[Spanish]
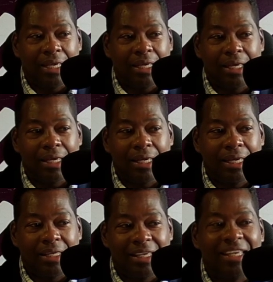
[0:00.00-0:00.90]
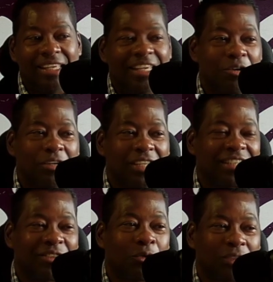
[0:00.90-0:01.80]
eh, y, con esto
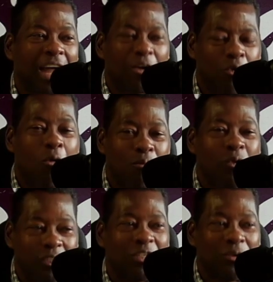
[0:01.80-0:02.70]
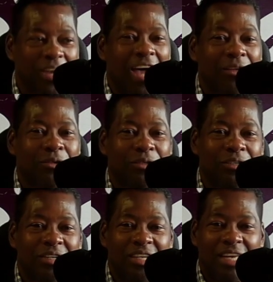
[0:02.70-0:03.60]
tan convulsionado,
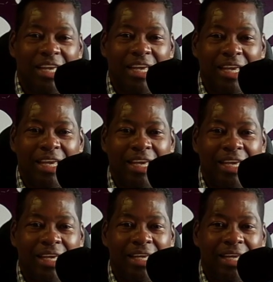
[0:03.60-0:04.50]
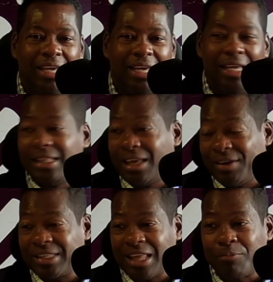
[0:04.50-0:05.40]
eh, él debe
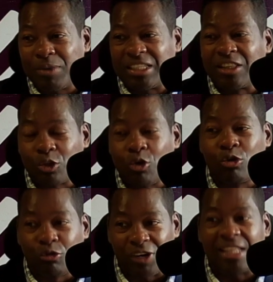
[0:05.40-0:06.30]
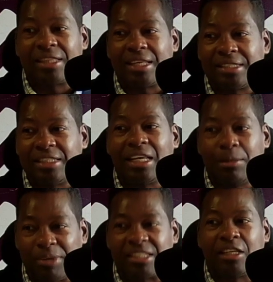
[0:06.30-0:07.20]
estar pues en todos los frentes. Si se le
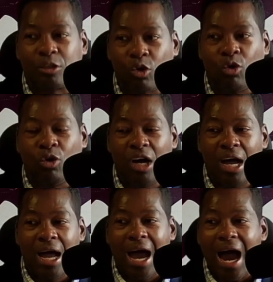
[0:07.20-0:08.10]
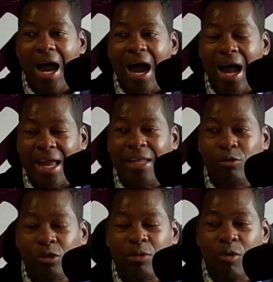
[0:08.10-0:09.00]
presentó en
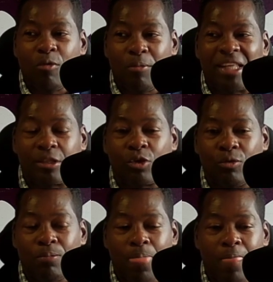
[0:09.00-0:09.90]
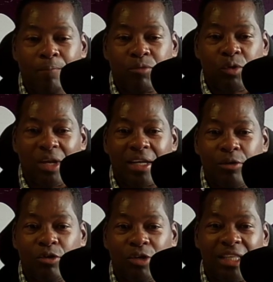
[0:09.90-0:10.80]
último momento, unas
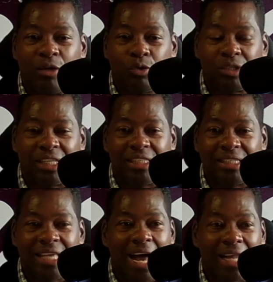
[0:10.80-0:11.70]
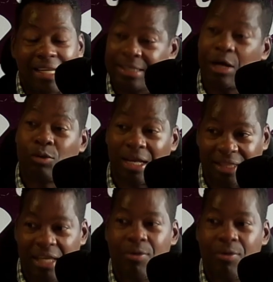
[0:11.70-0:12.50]
reuniones de justicia restaurativa